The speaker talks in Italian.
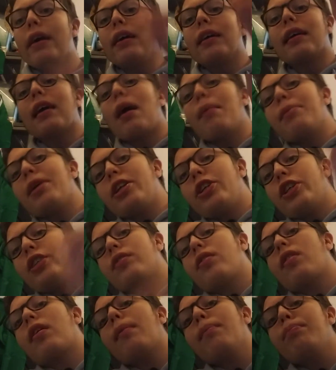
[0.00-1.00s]
Cambia i
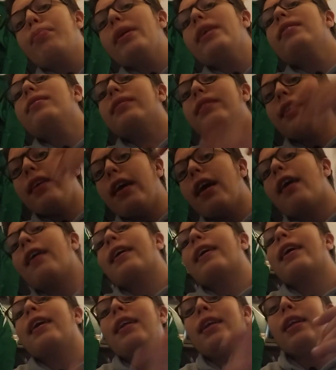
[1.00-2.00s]
centrocampisti,
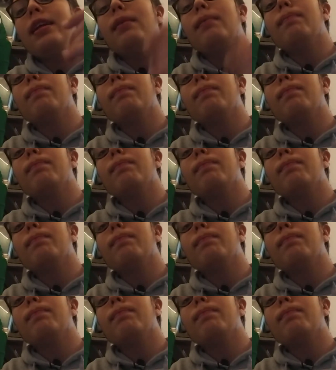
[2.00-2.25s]
anche lì